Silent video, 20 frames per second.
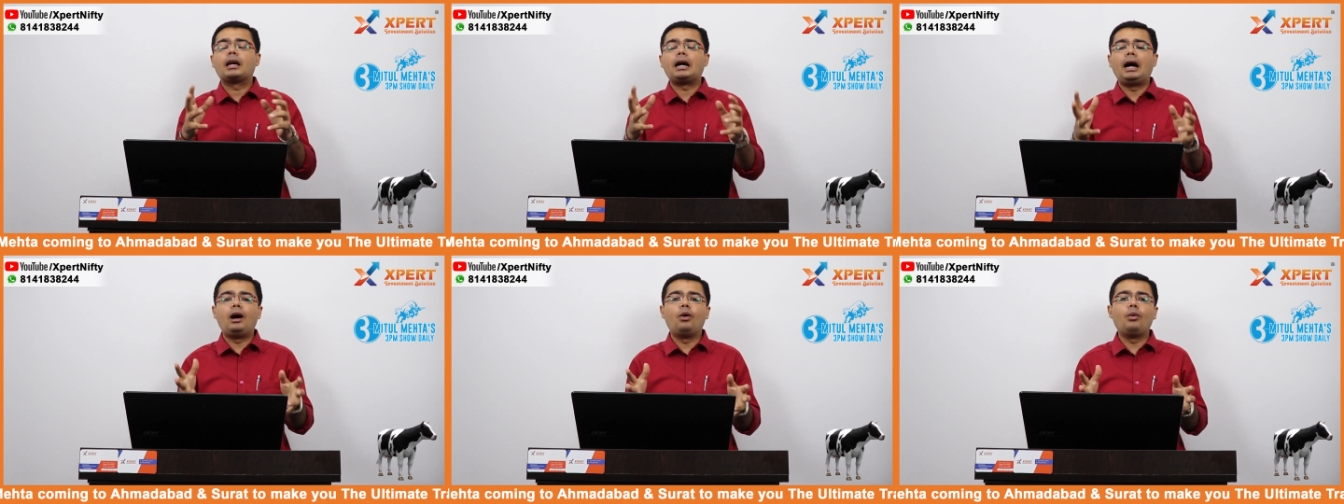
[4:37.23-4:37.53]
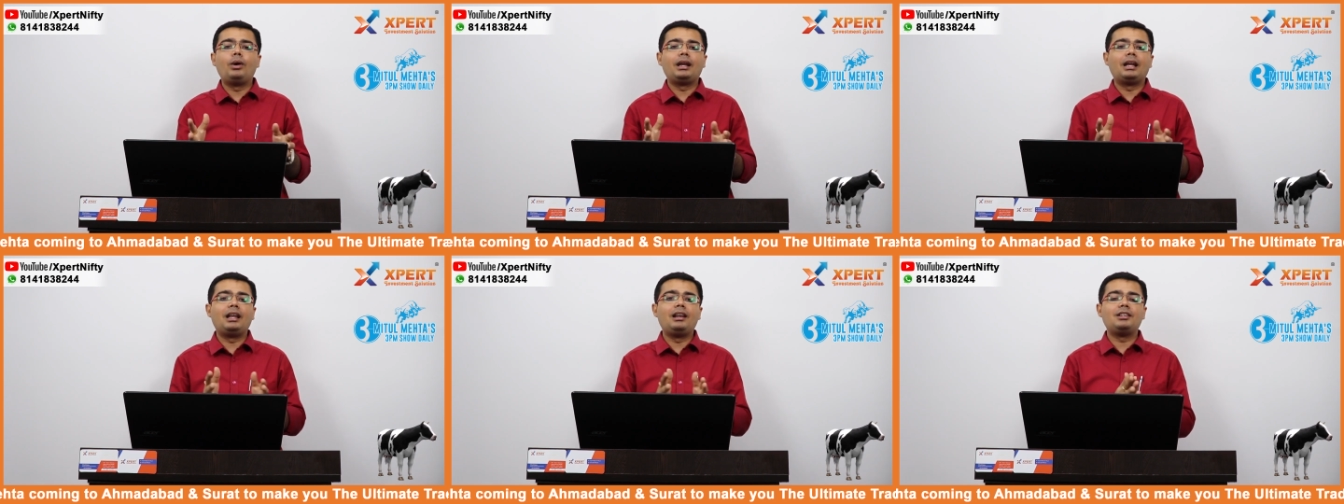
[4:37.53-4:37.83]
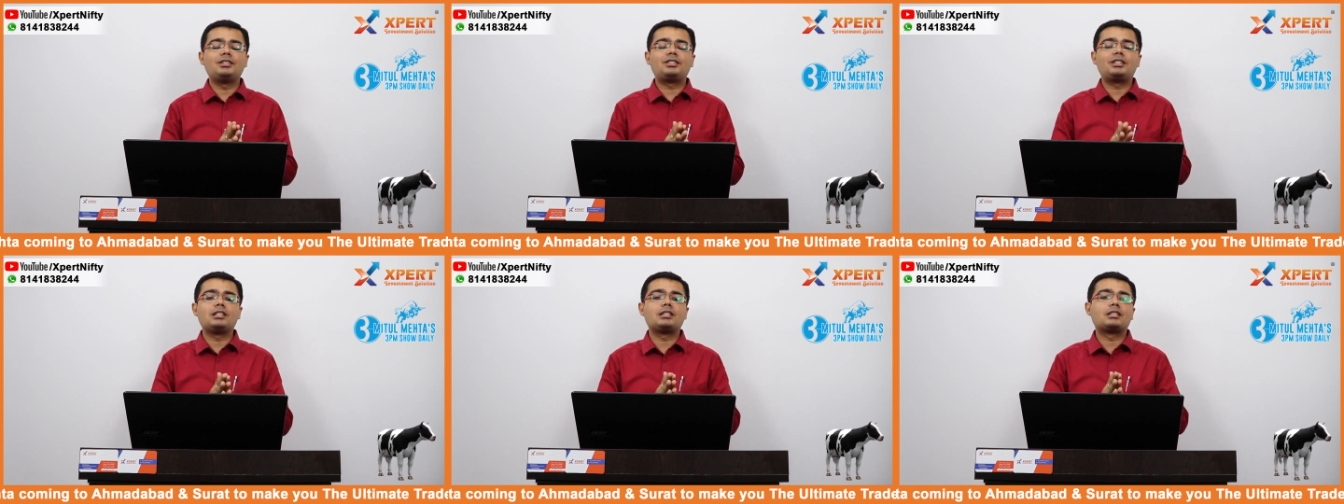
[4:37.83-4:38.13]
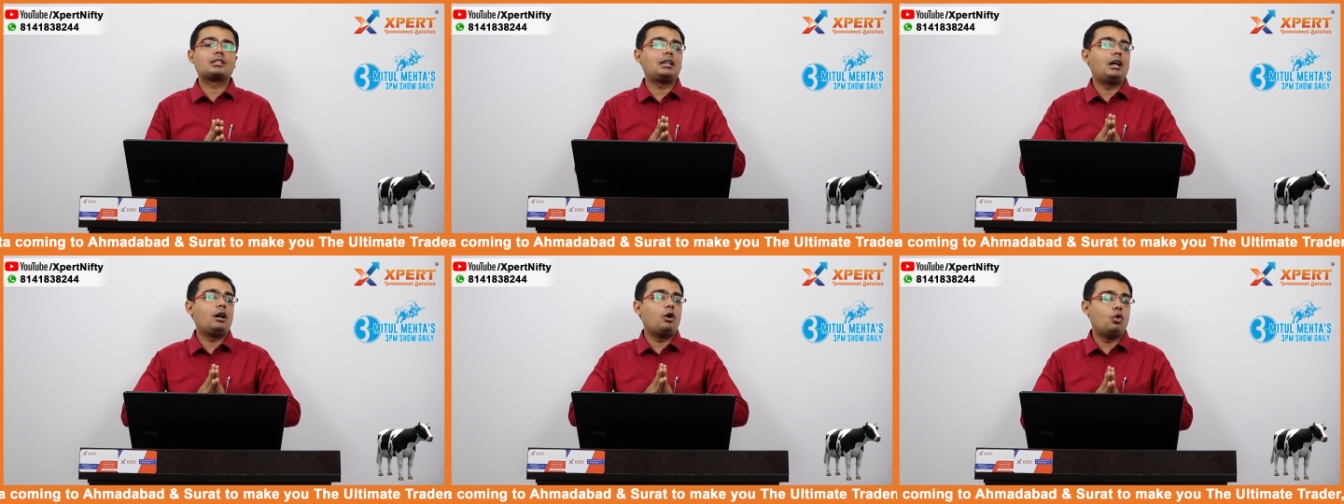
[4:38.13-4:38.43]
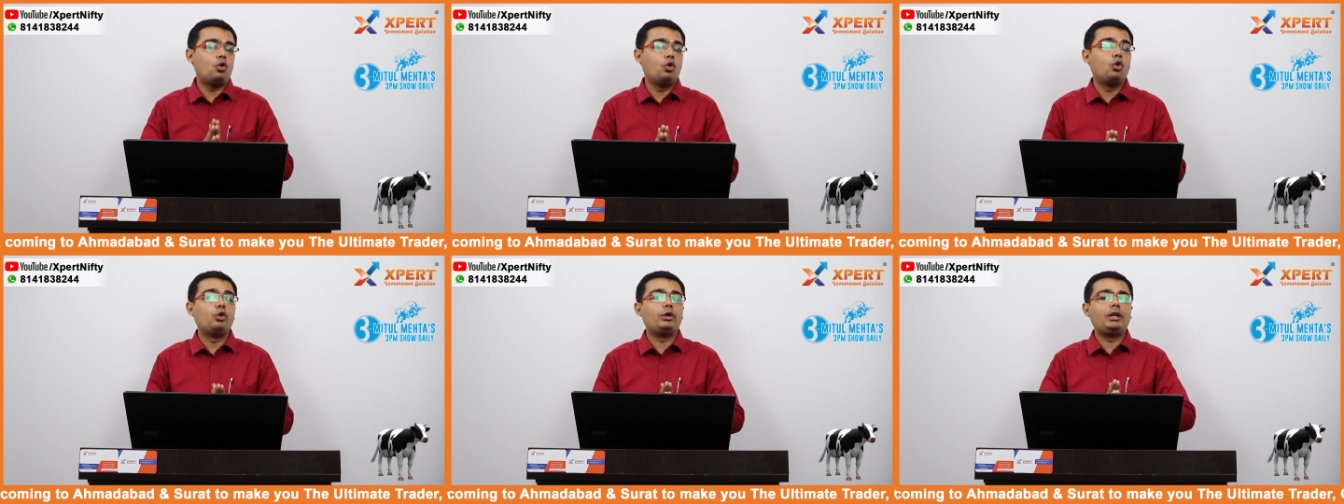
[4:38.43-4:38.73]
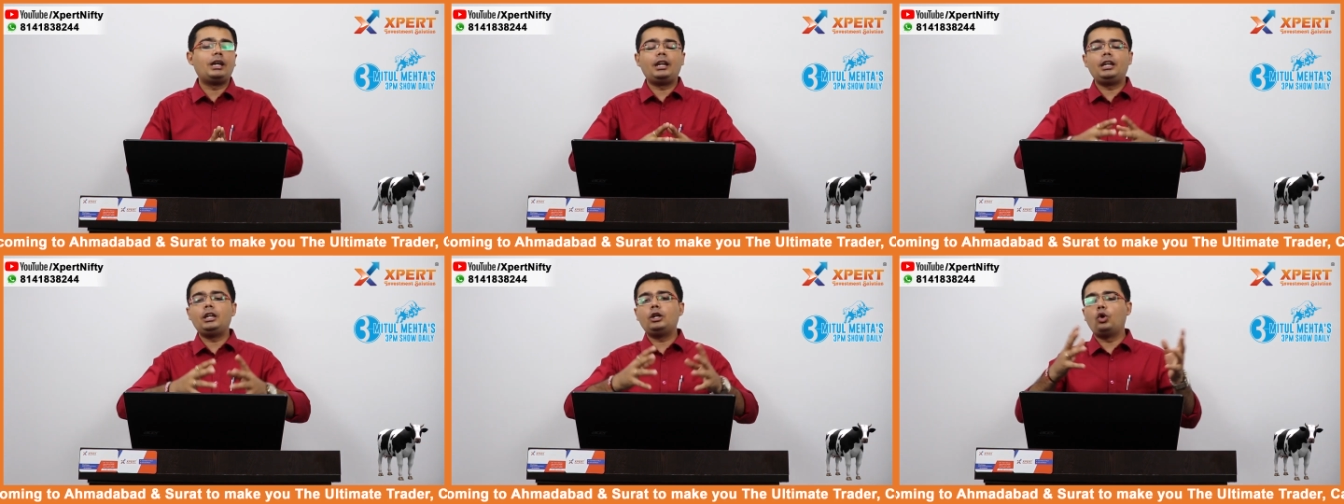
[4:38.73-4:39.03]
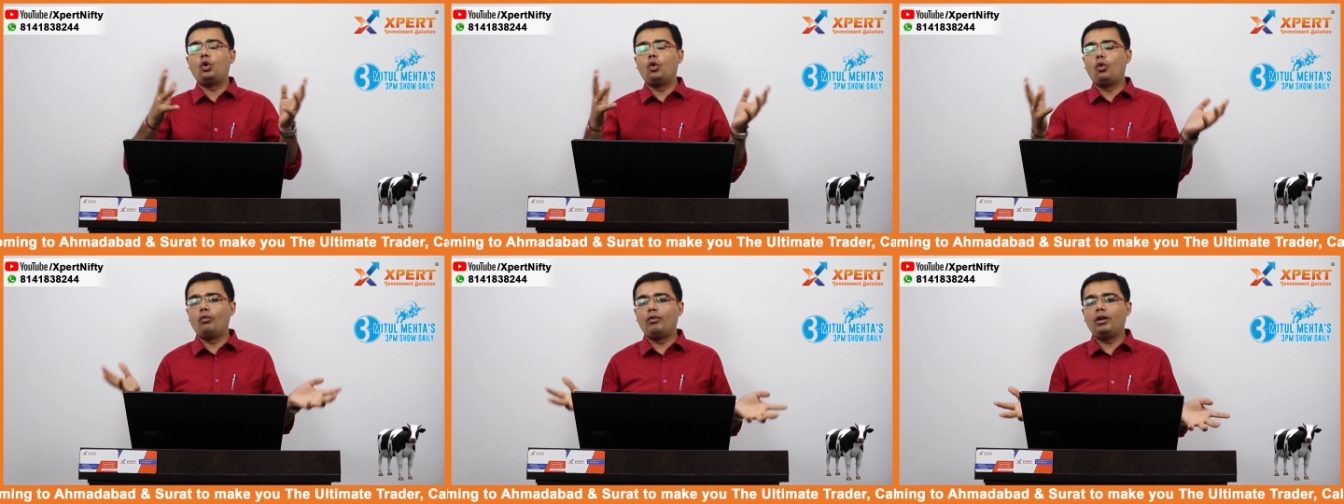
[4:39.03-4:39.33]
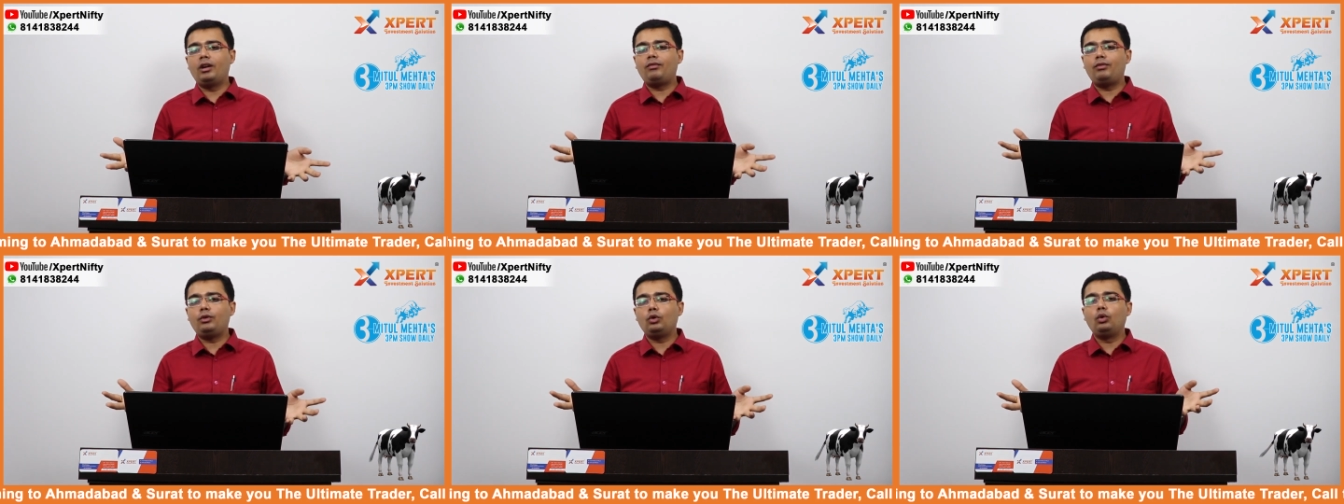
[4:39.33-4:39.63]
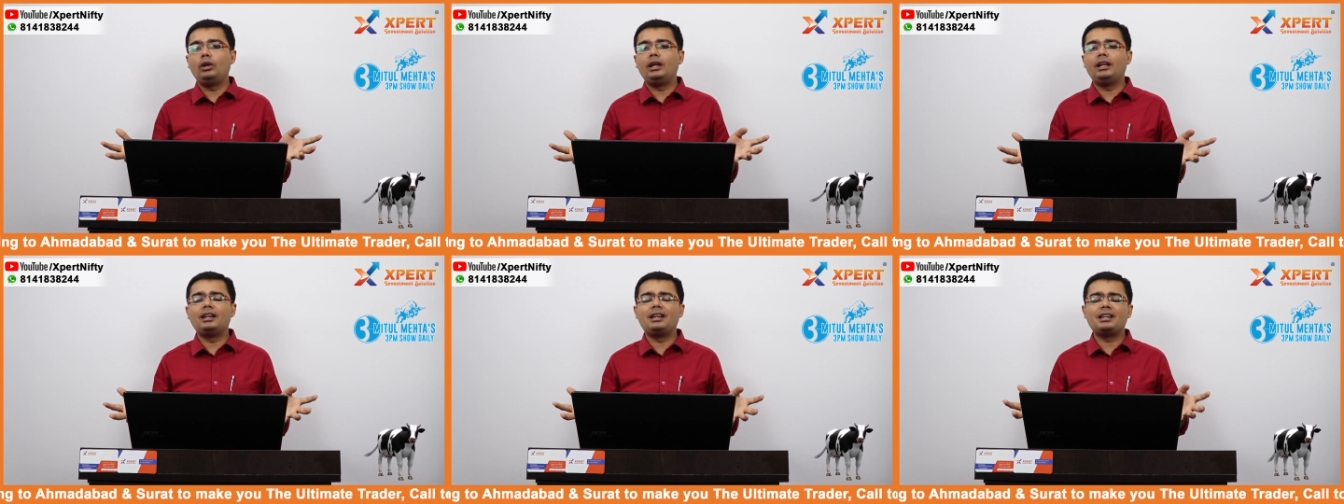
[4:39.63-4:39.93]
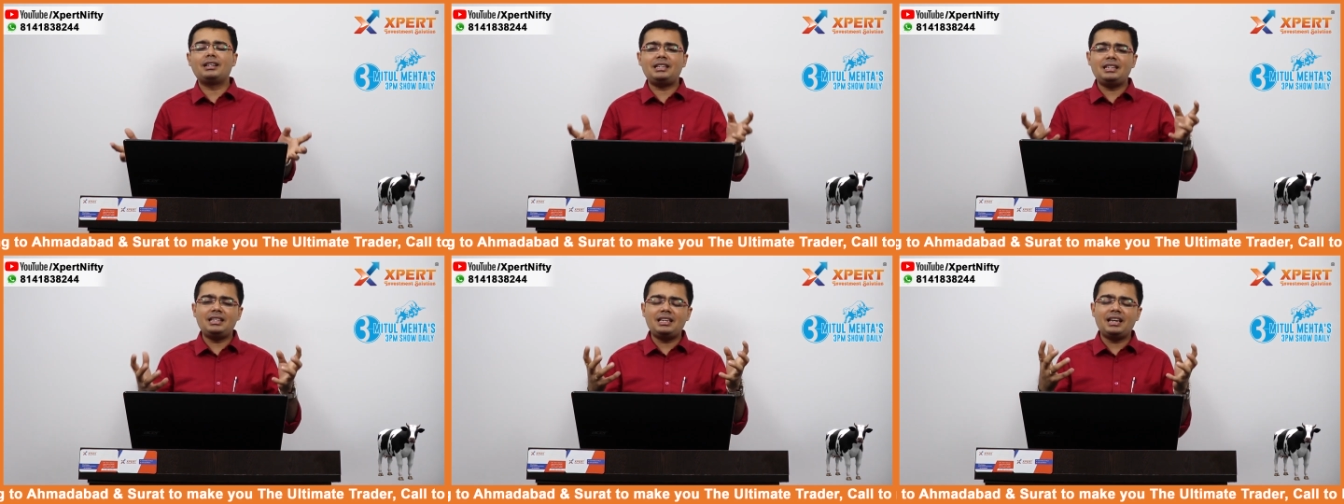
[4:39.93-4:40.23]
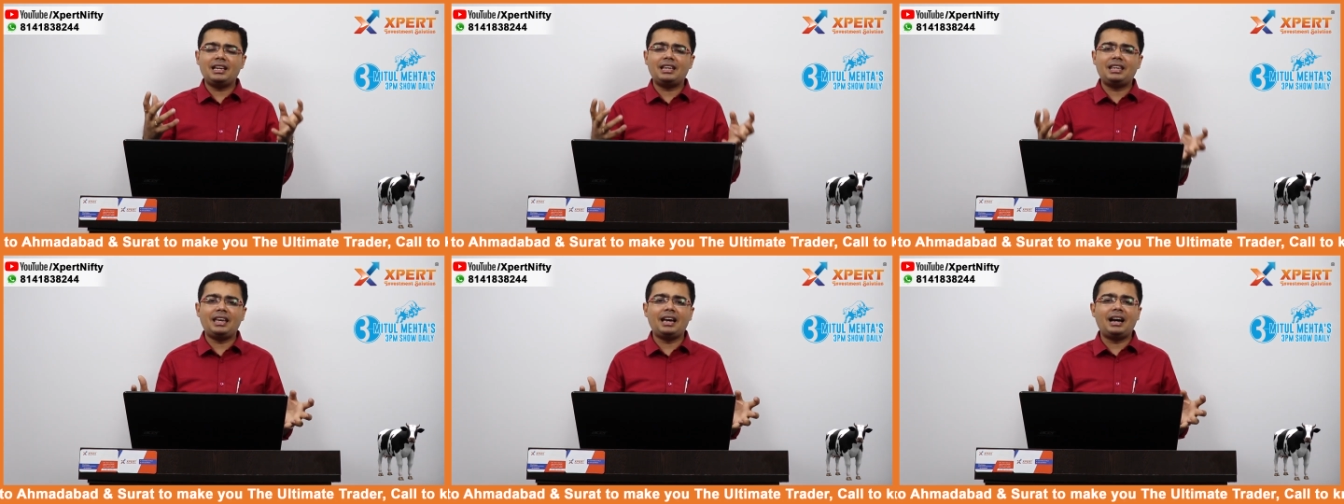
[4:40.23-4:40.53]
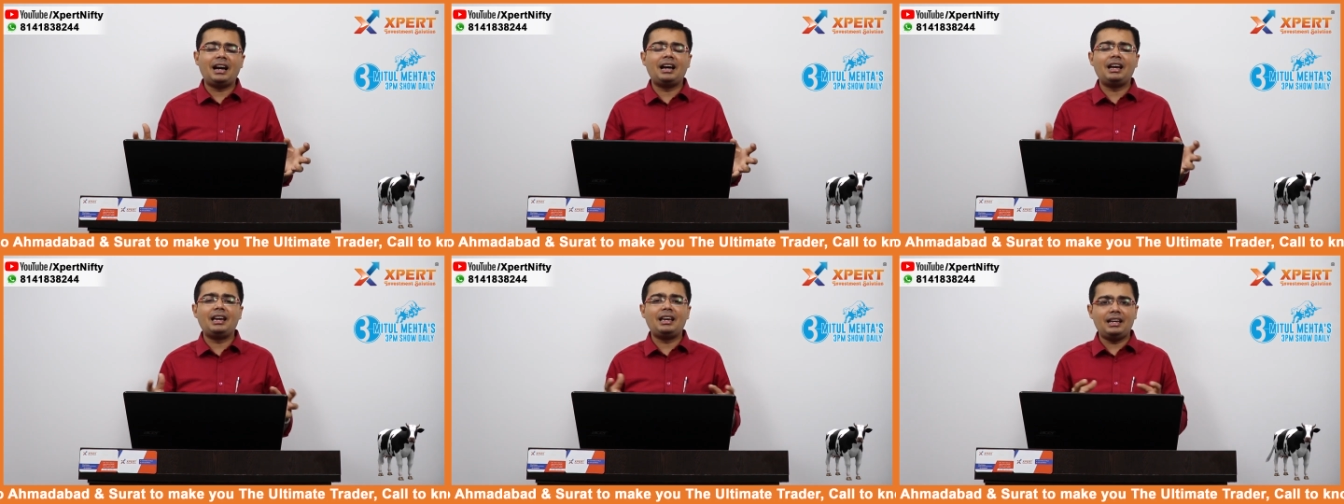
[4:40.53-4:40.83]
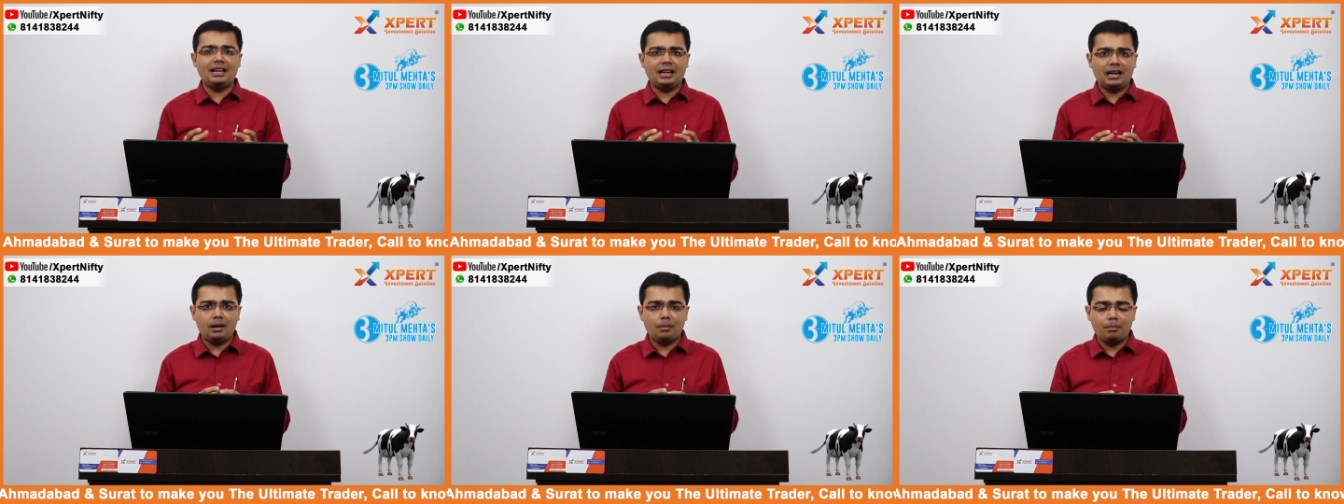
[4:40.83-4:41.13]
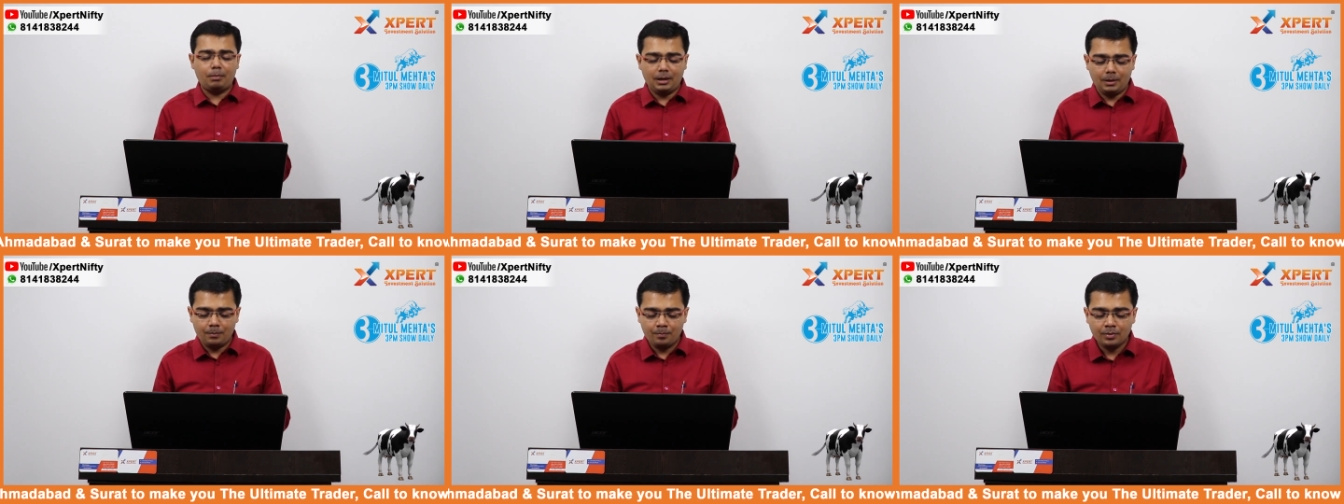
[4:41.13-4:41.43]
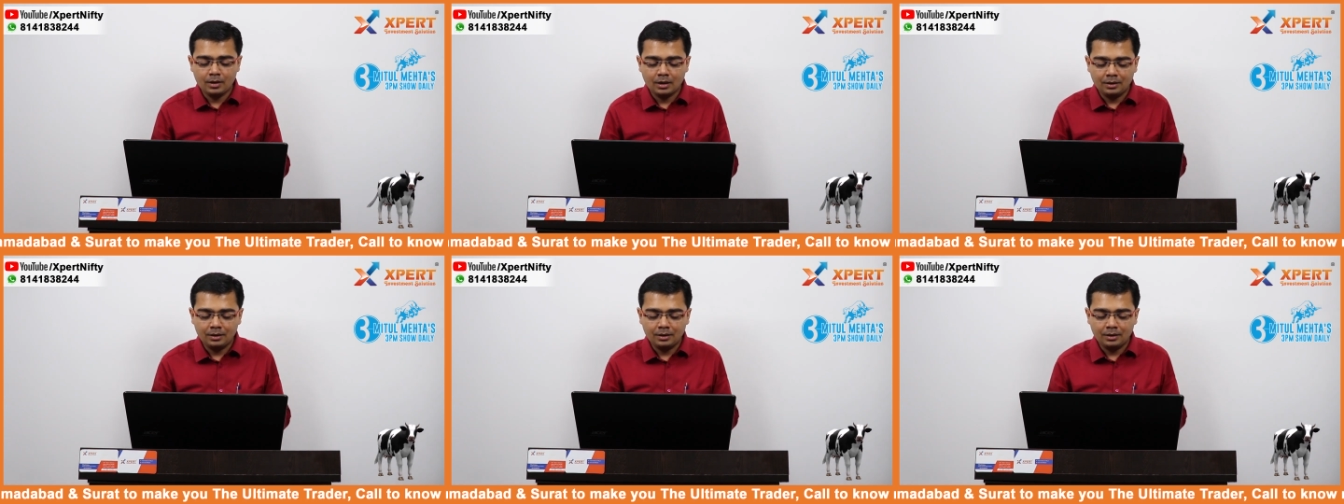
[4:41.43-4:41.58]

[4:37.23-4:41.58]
काव एनालिसिस का ओ यानी ओवरव्यू लेना कि ये क्या है यहाँ पे